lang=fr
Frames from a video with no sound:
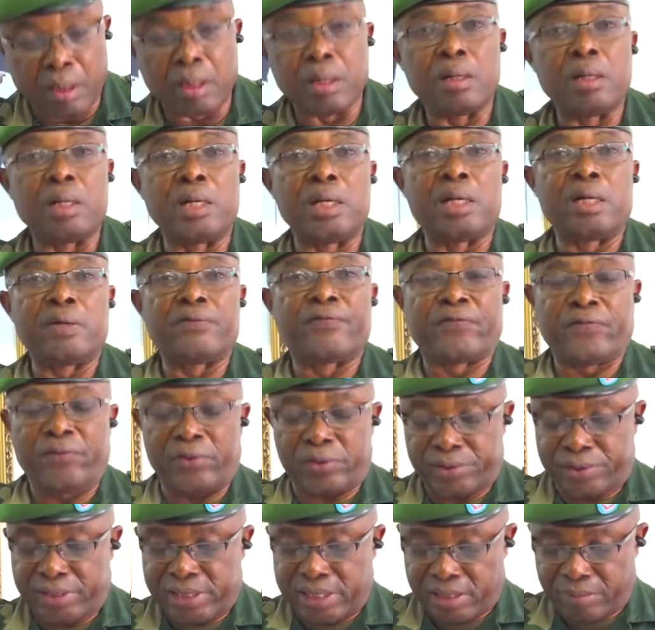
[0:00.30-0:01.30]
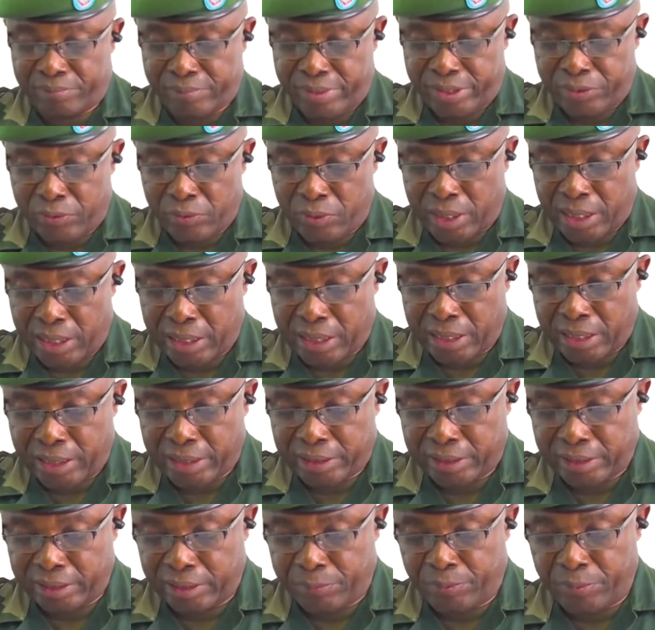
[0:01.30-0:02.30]
les forces armées de la
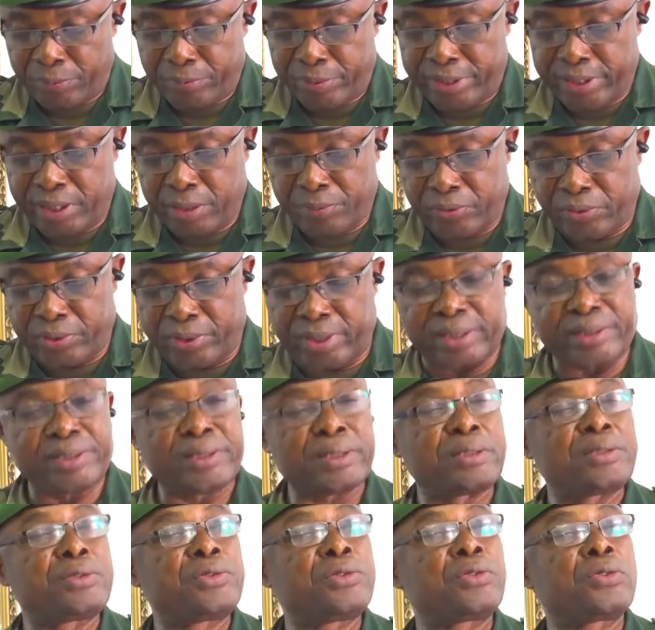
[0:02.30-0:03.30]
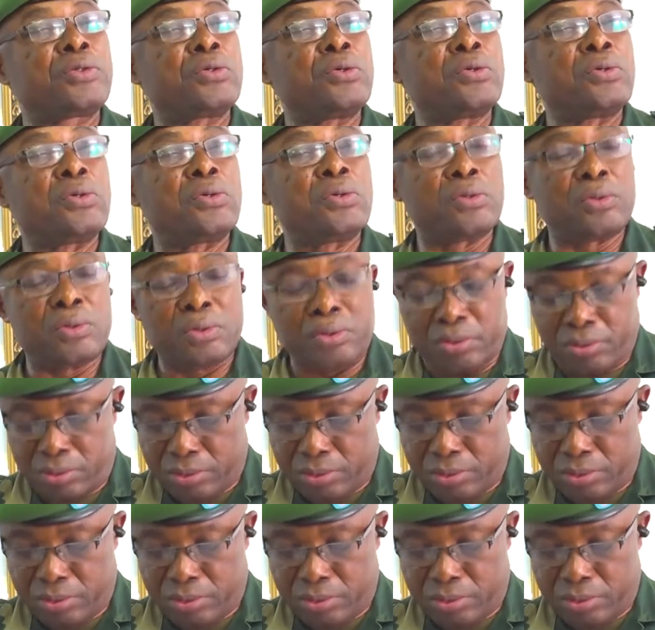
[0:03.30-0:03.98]
République démocratique du Congo